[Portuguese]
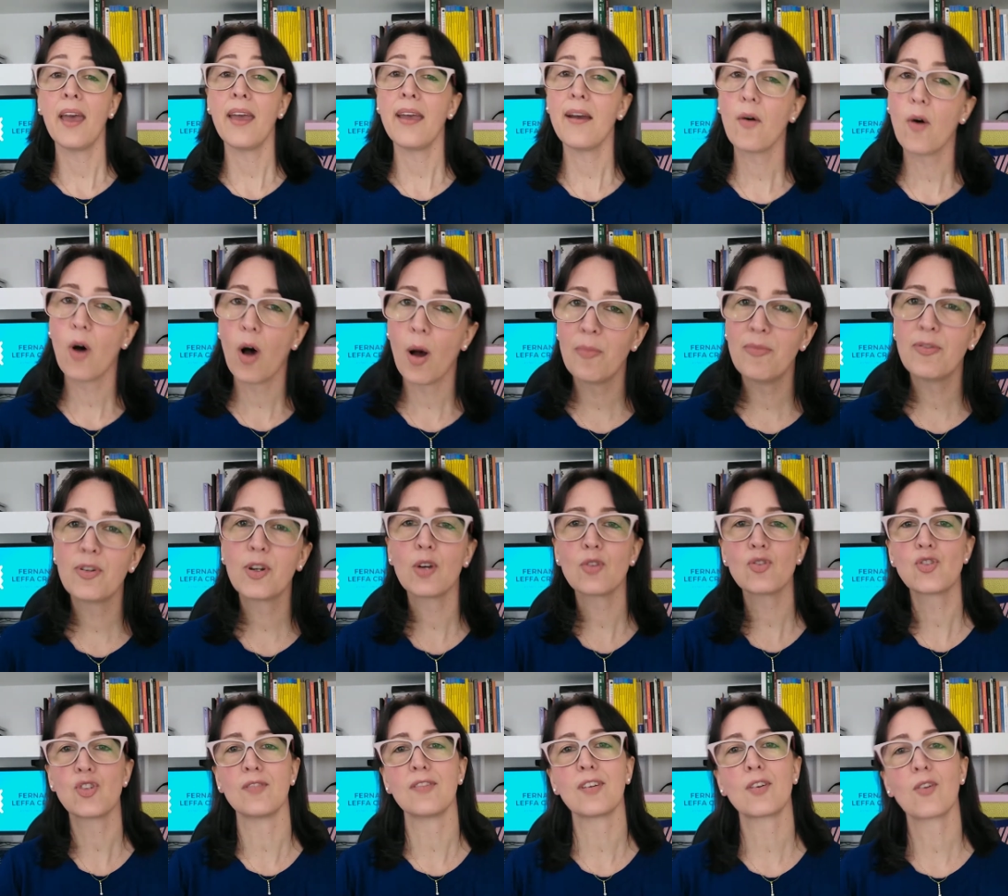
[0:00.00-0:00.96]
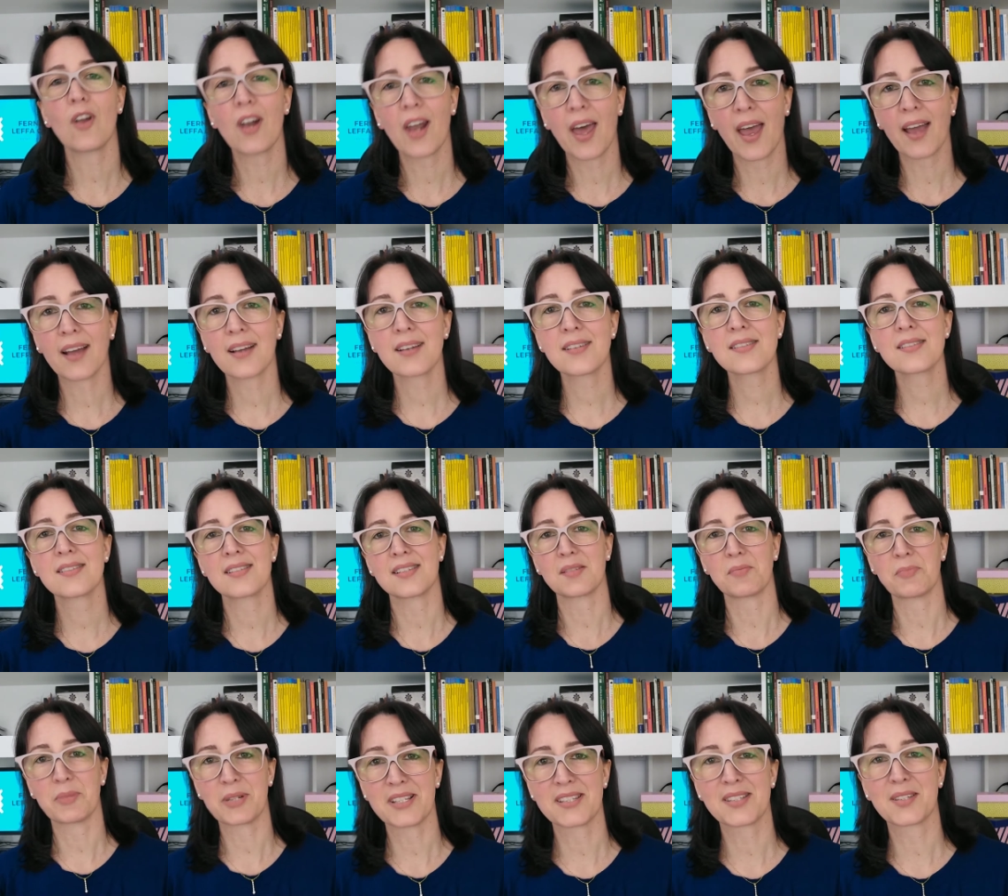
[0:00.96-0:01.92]
é óbvio que eu tive colegas
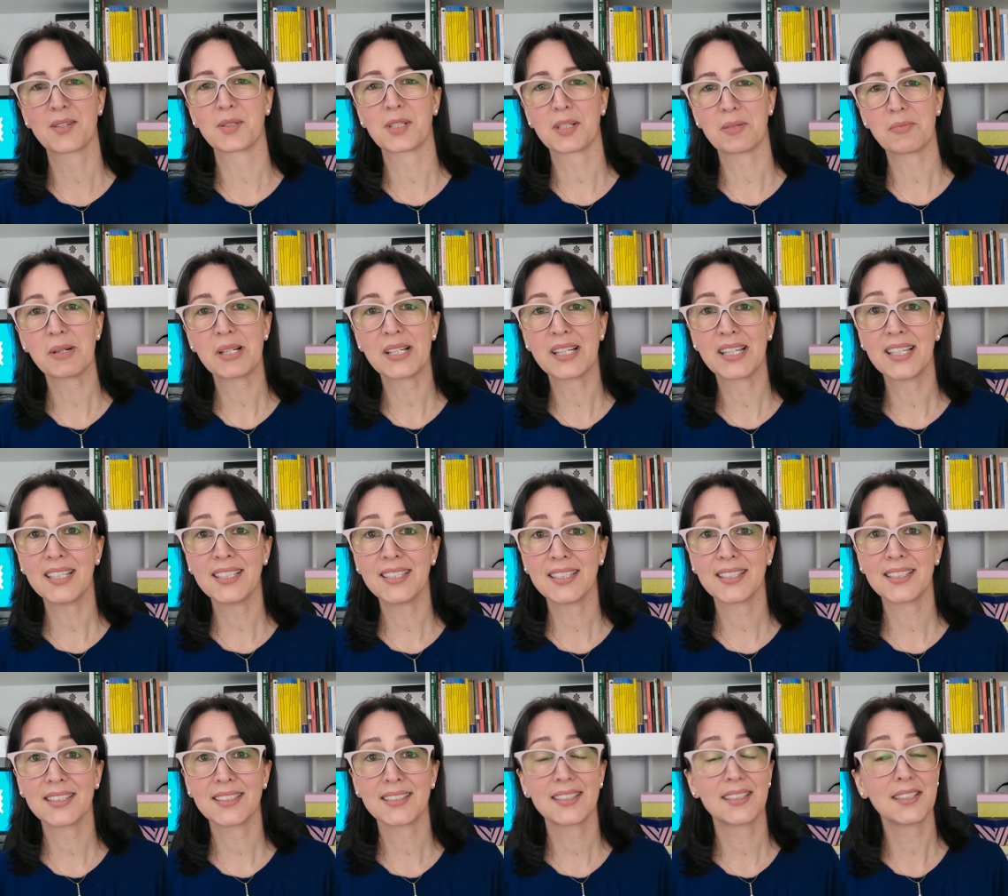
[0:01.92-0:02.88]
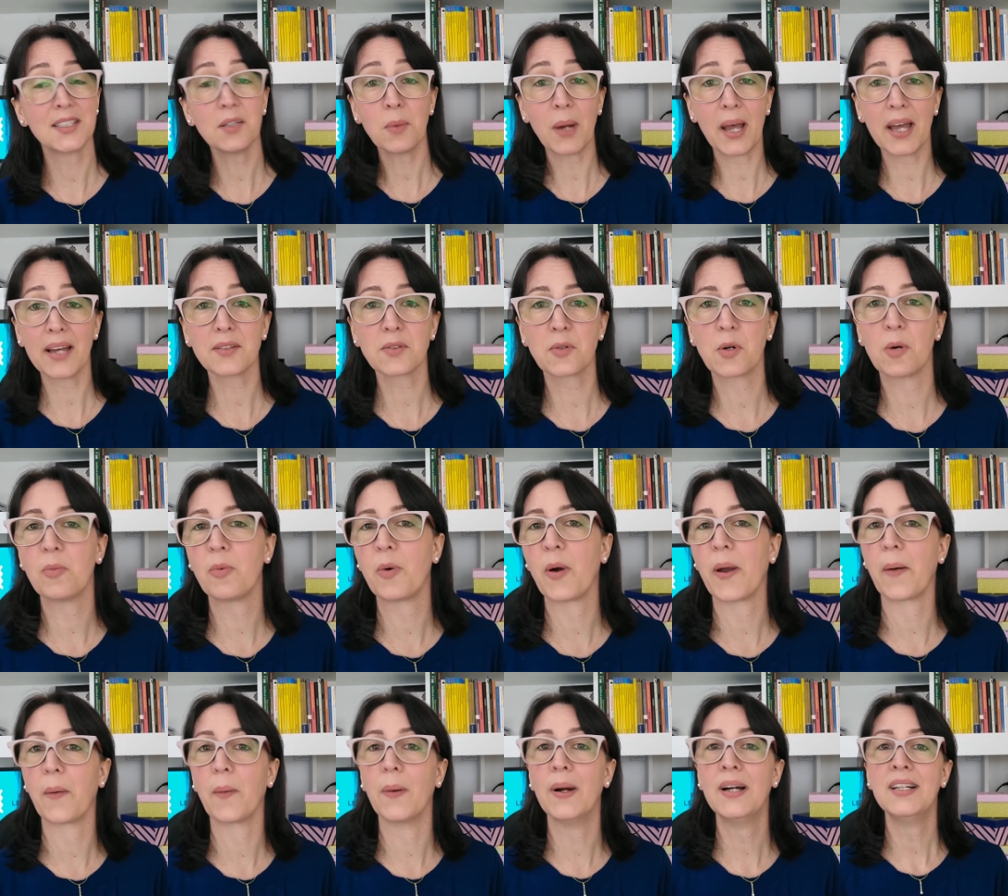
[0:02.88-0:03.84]
nas empresas que eu trabalhei, né, que não eram
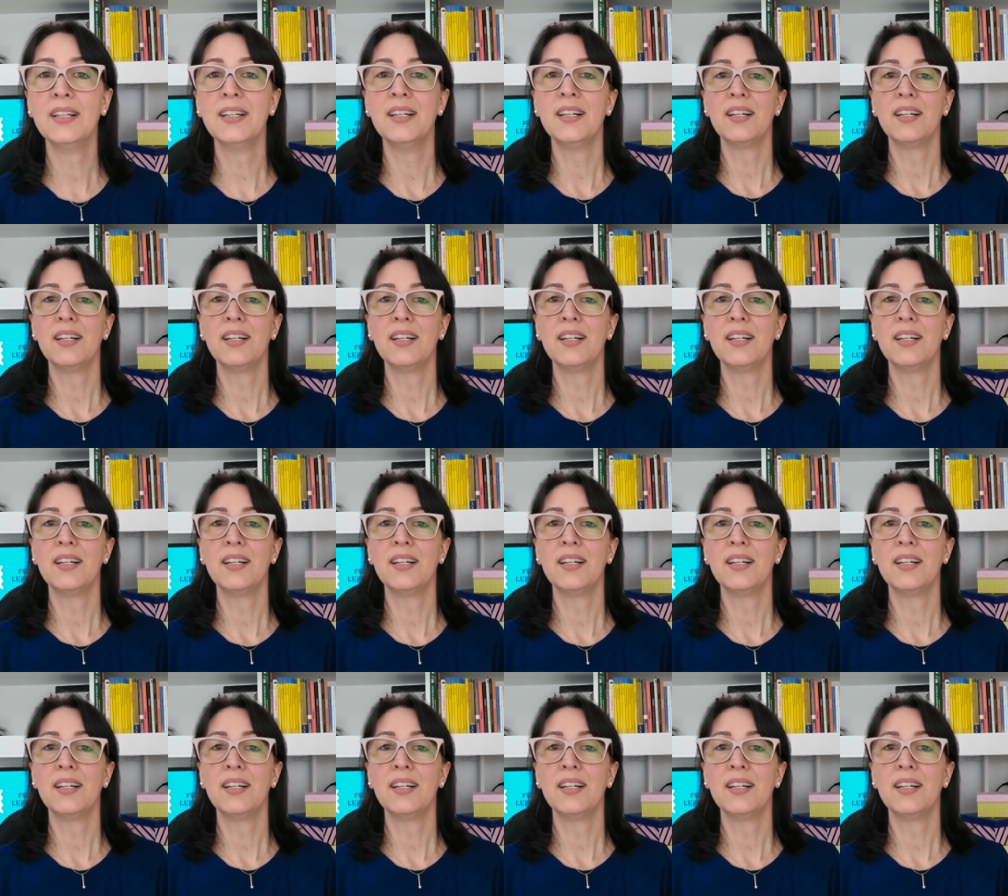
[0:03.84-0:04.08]
como eu.